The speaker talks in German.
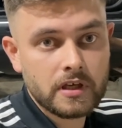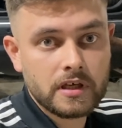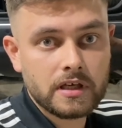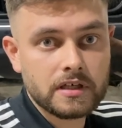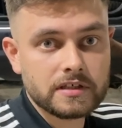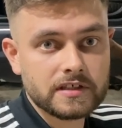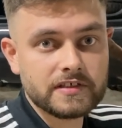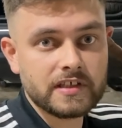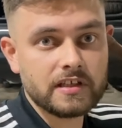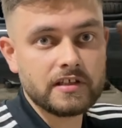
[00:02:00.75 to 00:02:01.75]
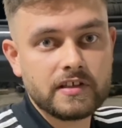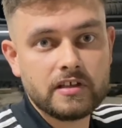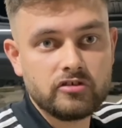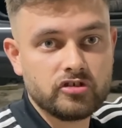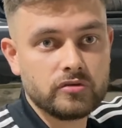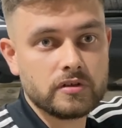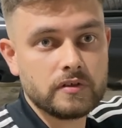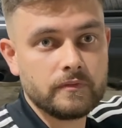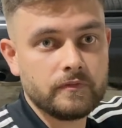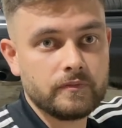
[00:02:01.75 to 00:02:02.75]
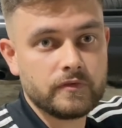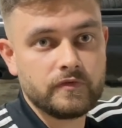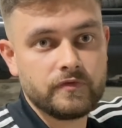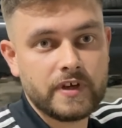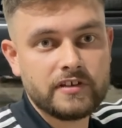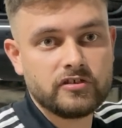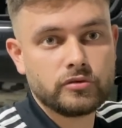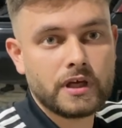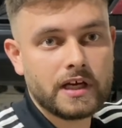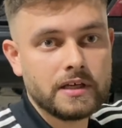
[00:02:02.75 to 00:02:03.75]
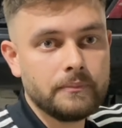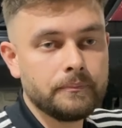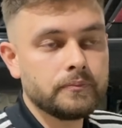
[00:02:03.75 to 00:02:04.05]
Äh, Christian da hinten schon fest zu Gange.